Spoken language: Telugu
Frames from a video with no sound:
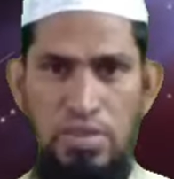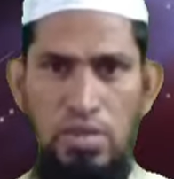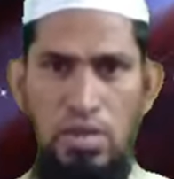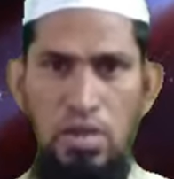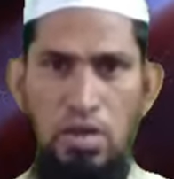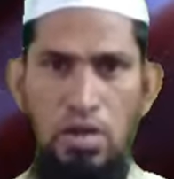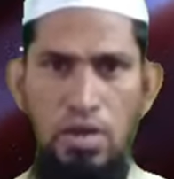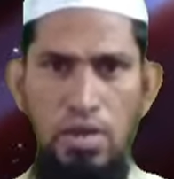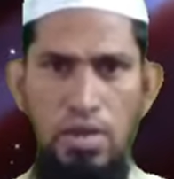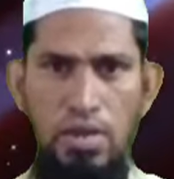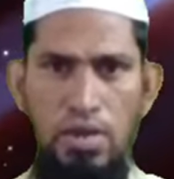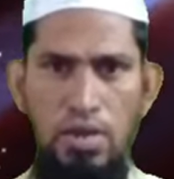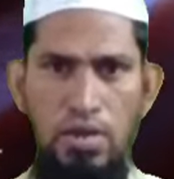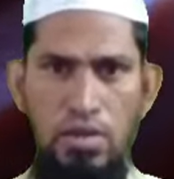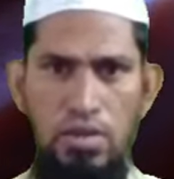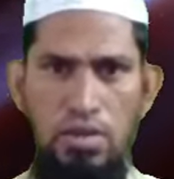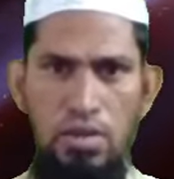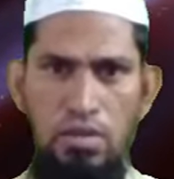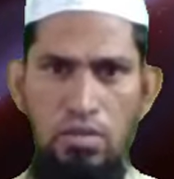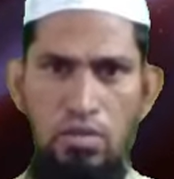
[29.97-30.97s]
ఎవరైతే లా
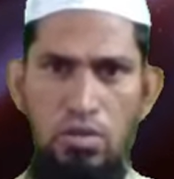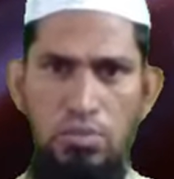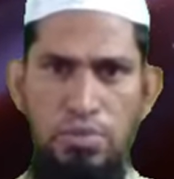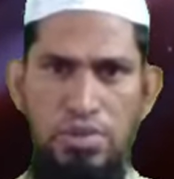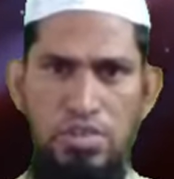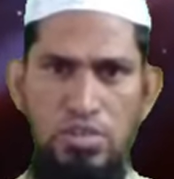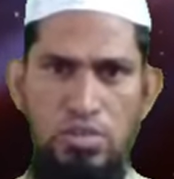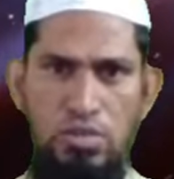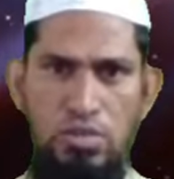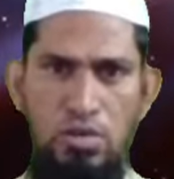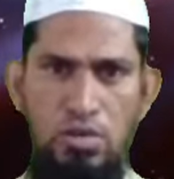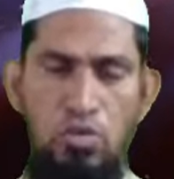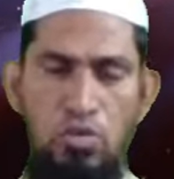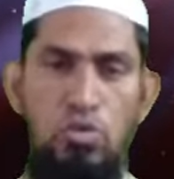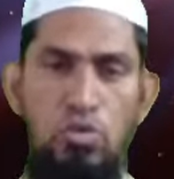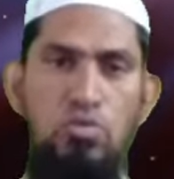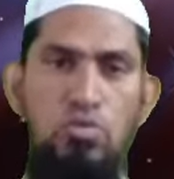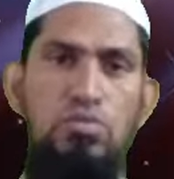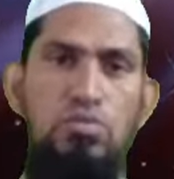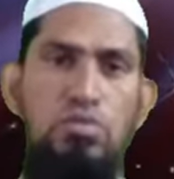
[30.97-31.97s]
ఇలాహ ఇల్లల్లా
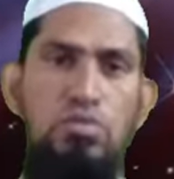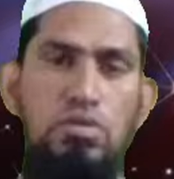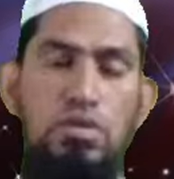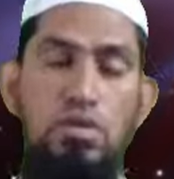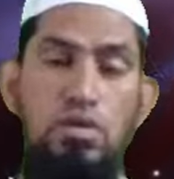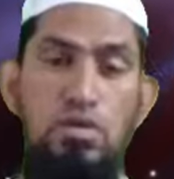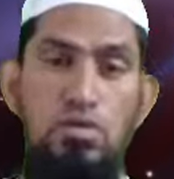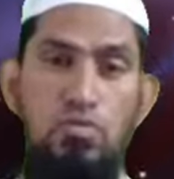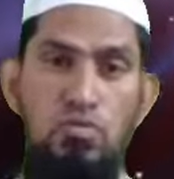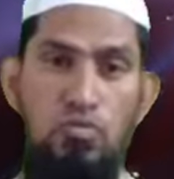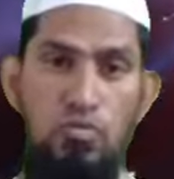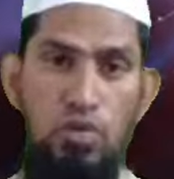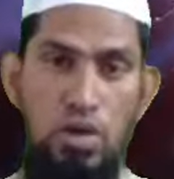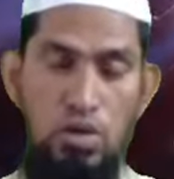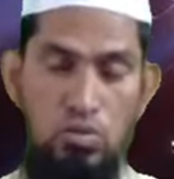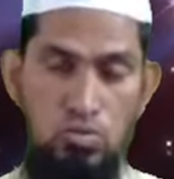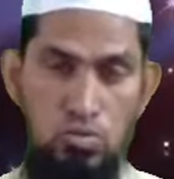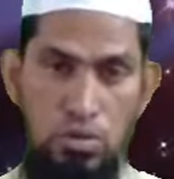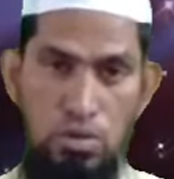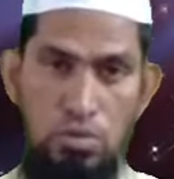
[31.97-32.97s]
పఠిస్తారో
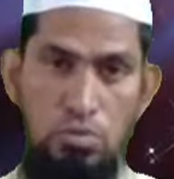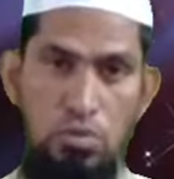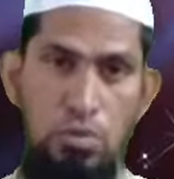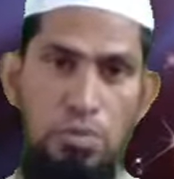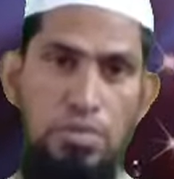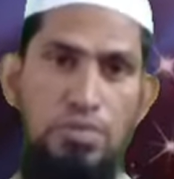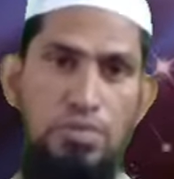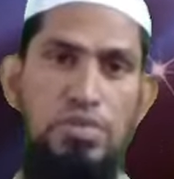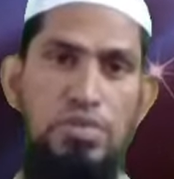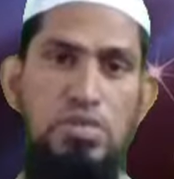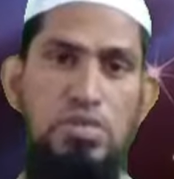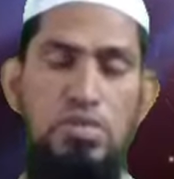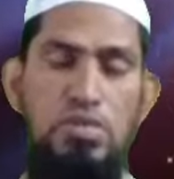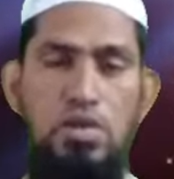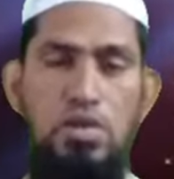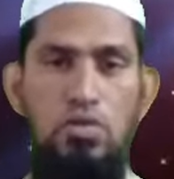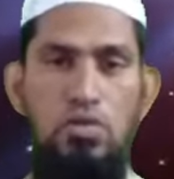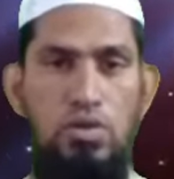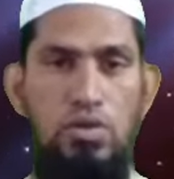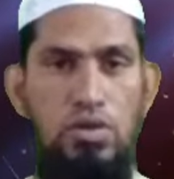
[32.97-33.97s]
వారు స్వర్గంలో
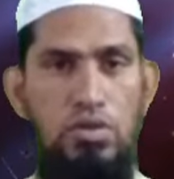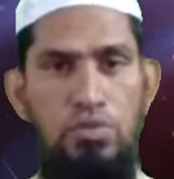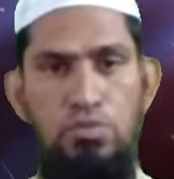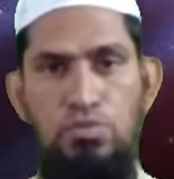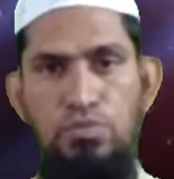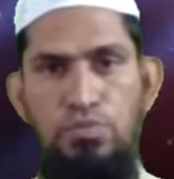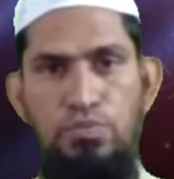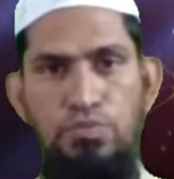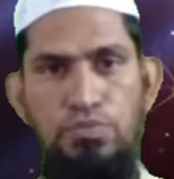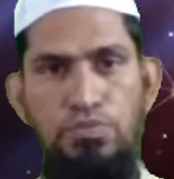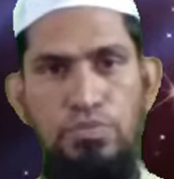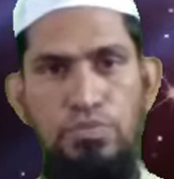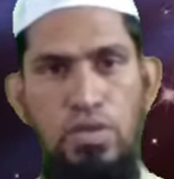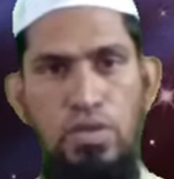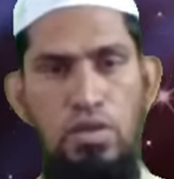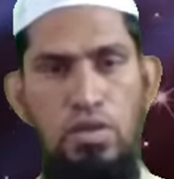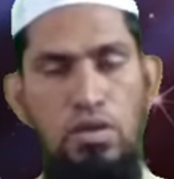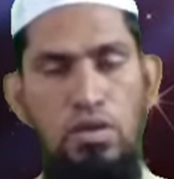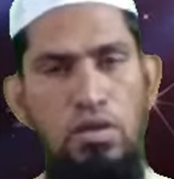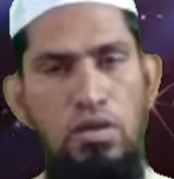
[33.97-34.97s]
ప్రవేశిస్తారు అన్నారు
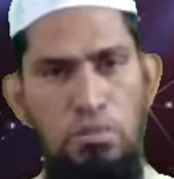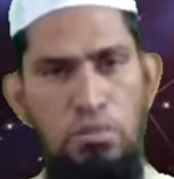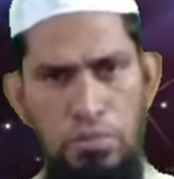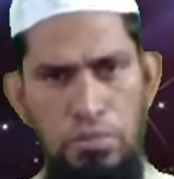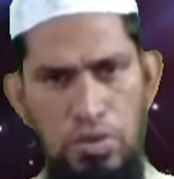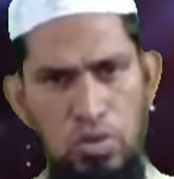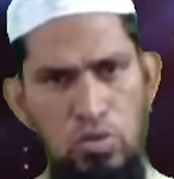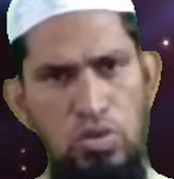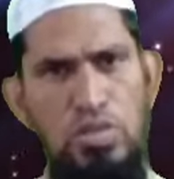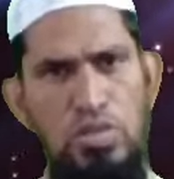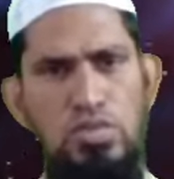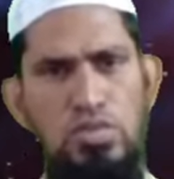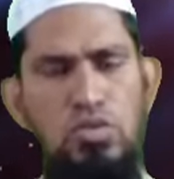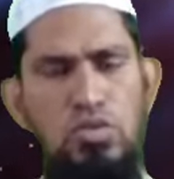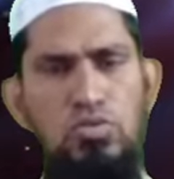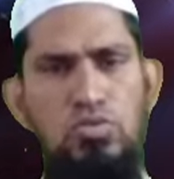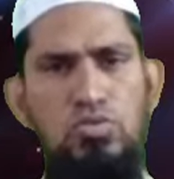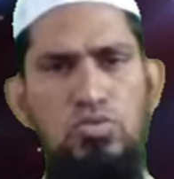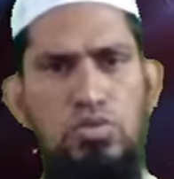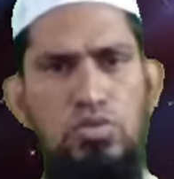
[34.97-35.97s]
మరొక
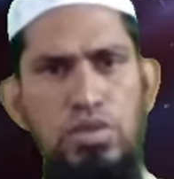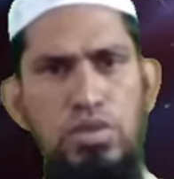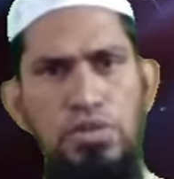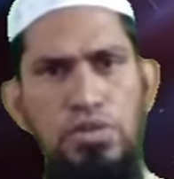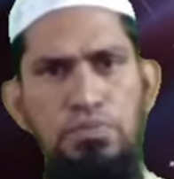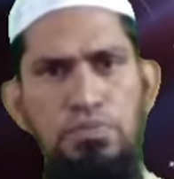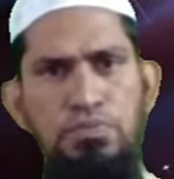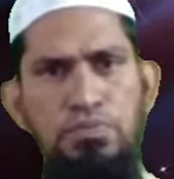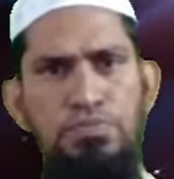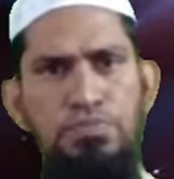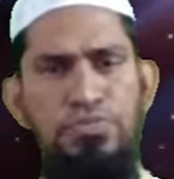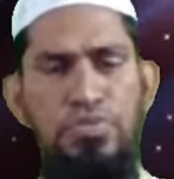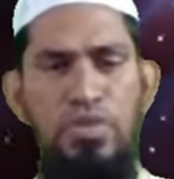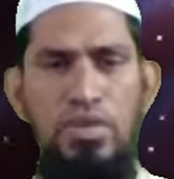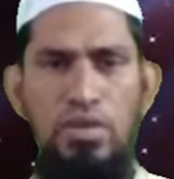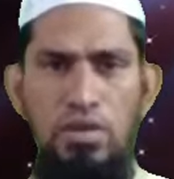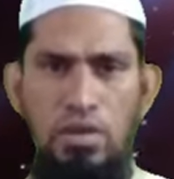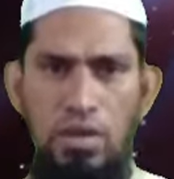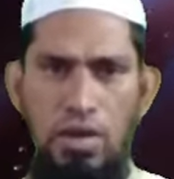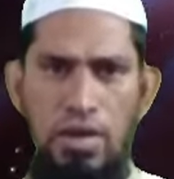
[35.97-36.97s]
హదీస్లో వస్తుంది
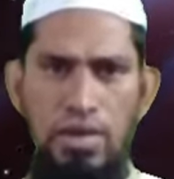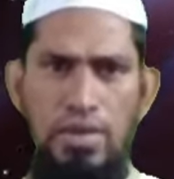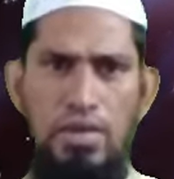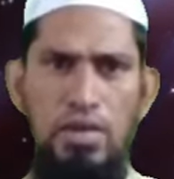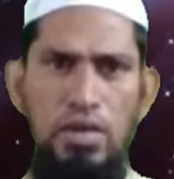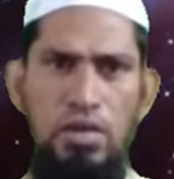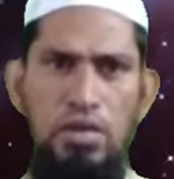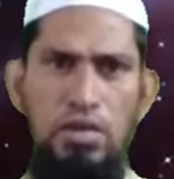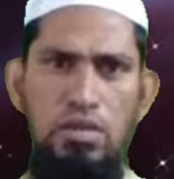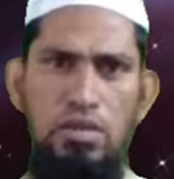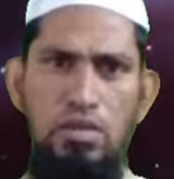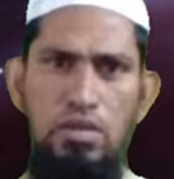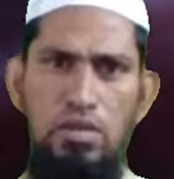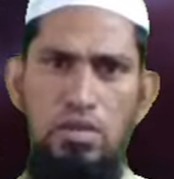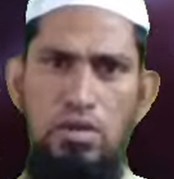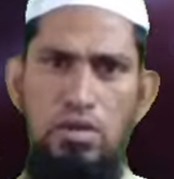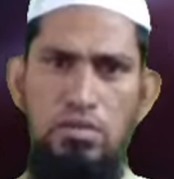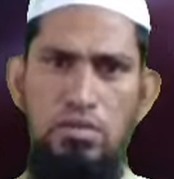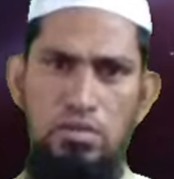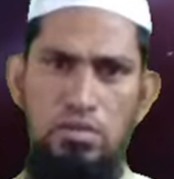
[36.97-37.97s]
లా ఇలాహ
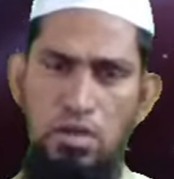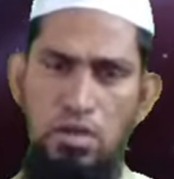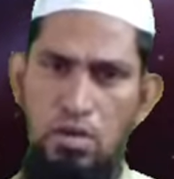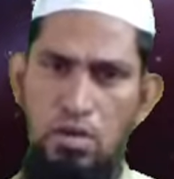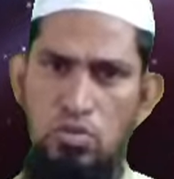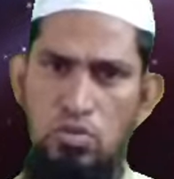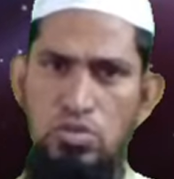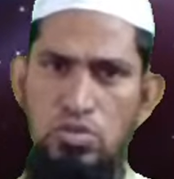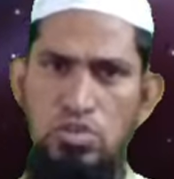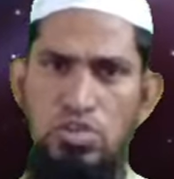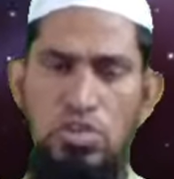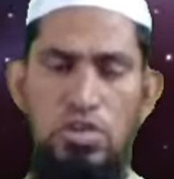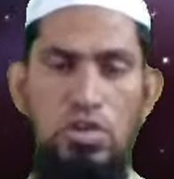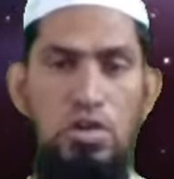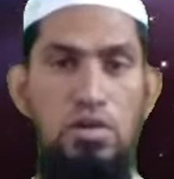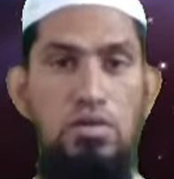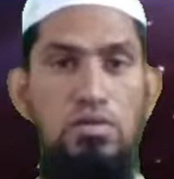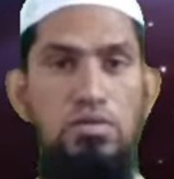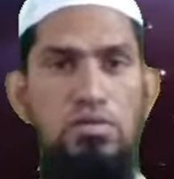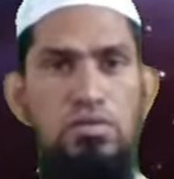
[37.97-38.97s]
ఇల్లల్లా తాహుల్
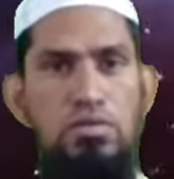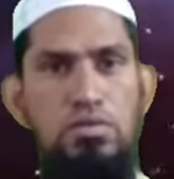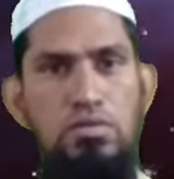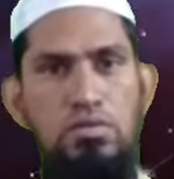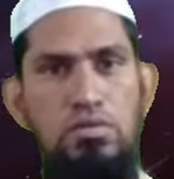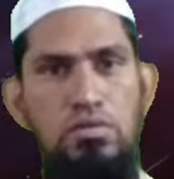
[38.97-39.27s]
జన్నా